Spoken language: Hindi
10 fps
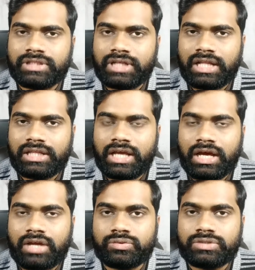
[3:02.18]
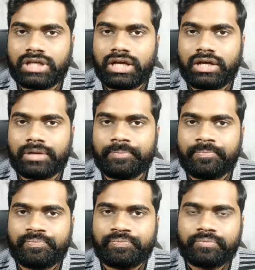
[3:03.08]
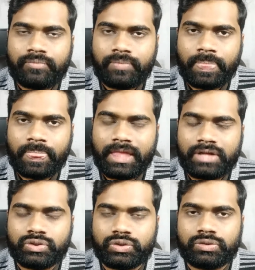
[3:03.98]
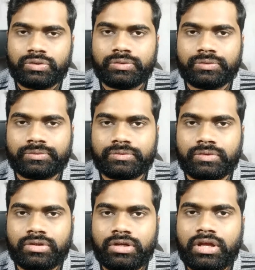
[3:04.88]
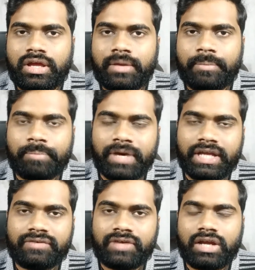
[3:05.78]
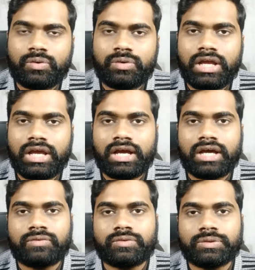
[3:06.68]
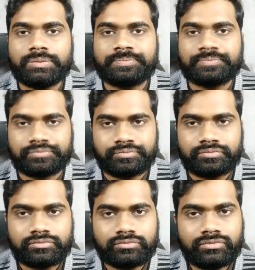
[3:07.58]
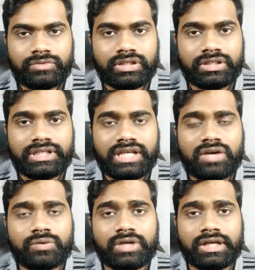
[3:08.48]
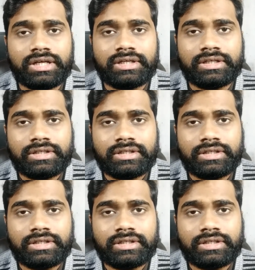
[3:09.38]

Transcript: डाल दें अगर उसका जो पानी वाला होल है अगर वो दिया हुआ है